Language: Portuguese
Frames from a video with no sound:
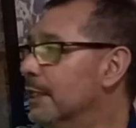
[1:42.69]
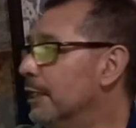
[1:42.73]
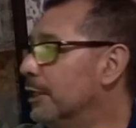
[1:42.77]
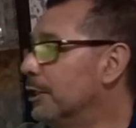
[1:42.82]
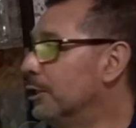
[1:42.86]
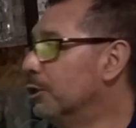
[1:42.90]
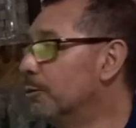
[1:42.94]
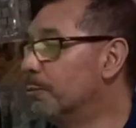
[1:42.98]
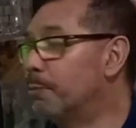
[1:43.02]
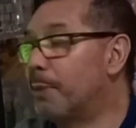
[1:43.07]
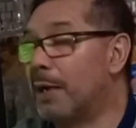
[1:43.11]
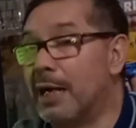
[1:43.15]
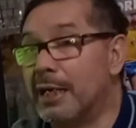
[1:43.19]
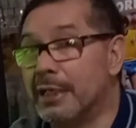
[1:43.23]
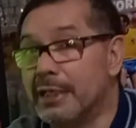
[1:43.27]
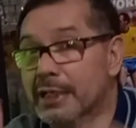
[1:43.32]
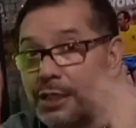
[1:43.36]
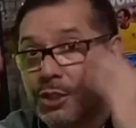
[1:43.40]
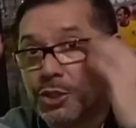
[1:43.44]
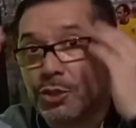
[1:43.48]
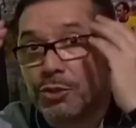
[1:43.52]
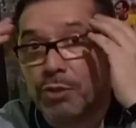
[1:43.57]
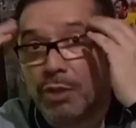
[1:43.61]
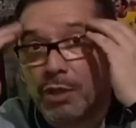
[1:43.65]
E o Bahia
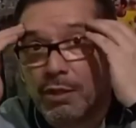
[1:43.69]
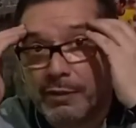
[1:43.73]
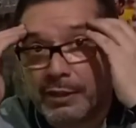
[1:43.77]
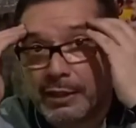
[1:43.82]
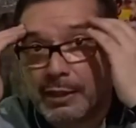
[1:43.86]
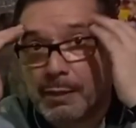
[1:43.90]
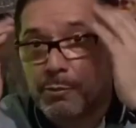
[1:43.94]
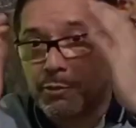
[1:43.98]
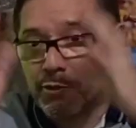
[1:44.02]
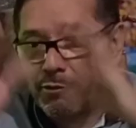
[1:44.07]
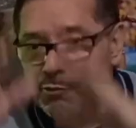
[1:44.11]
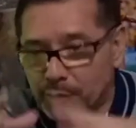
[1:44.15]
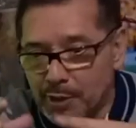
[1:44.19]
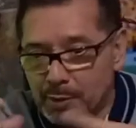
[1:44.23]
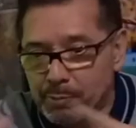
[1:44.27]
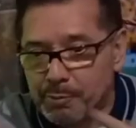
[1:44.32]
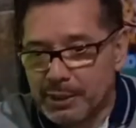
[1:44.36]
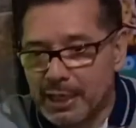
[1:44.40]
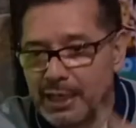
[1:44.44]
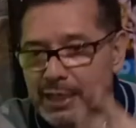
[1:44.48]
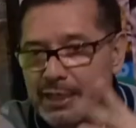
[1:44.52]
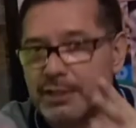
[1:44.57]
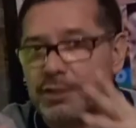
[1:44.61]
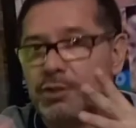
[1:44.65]
de novo, hein, daqui a pouco vou
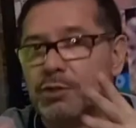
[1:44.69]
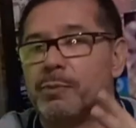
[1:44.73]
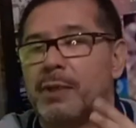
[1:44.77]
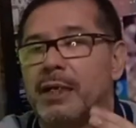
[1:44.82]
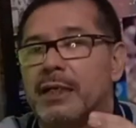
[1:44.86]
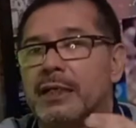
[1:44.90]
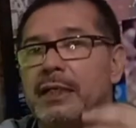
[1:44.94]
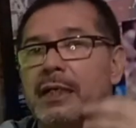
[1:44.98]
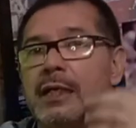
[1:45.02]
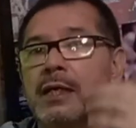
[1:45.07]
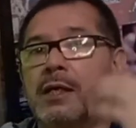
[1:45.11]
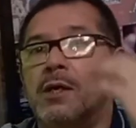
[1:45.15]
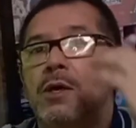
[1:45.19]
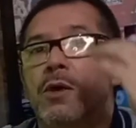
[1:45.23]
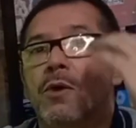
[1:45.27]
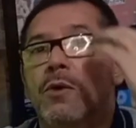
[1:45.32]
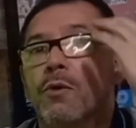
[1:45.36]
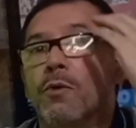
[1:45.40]
ampliar a questão do Bahia.